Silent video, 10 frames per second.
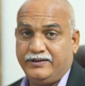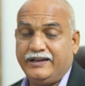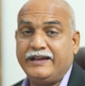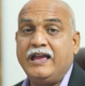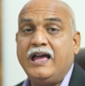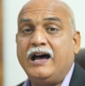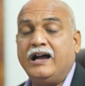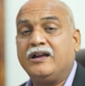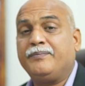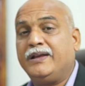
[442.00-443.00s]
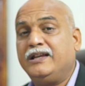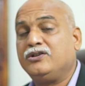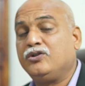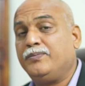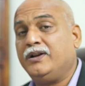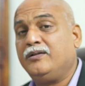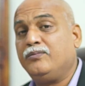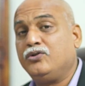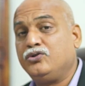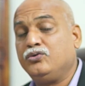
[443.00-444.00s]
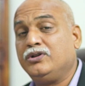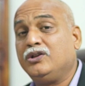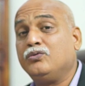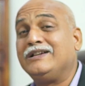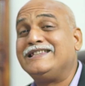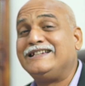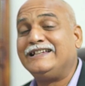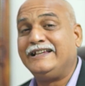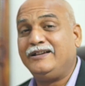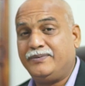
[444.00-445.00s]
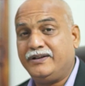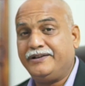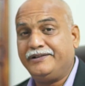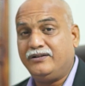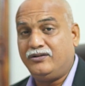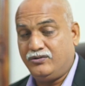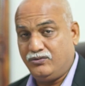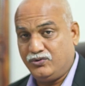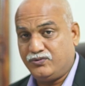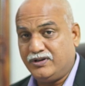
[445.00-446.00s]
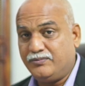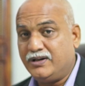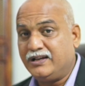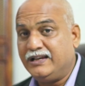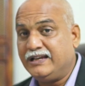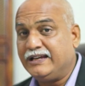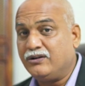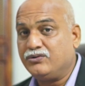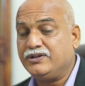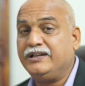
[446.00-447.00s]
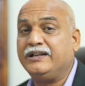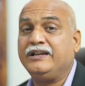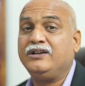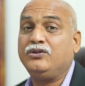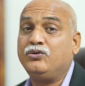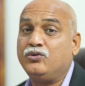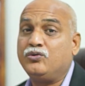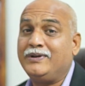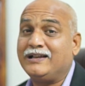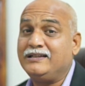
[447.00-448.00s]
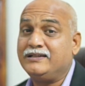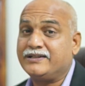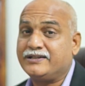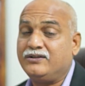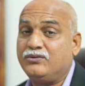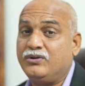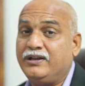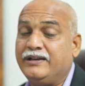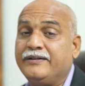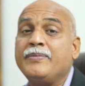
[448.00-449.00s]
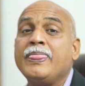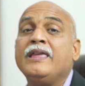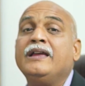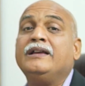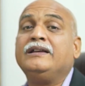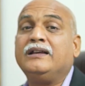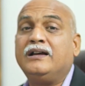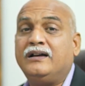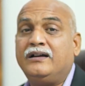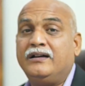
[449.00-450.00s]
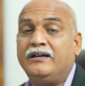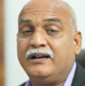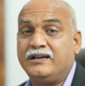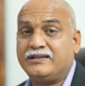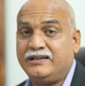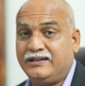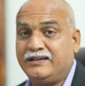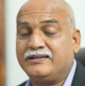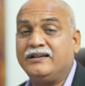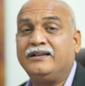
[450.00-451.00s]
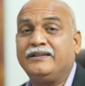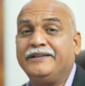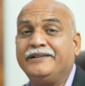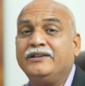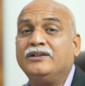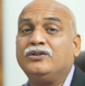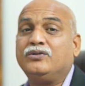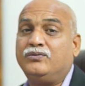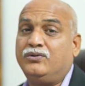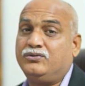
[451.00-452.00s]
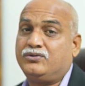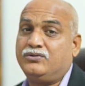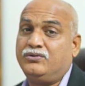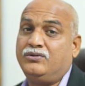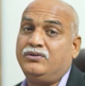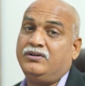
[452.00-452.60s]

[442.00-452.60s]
ठीक है अगर पहले से कोई प्लानट मौजूद है तो वो किस डिग्री पर है और उस वक्त मरकरी की कौन सी डिग्री है दोनों में कंजक्शन हो रही है या अगर सन के साथ है तो वो उसको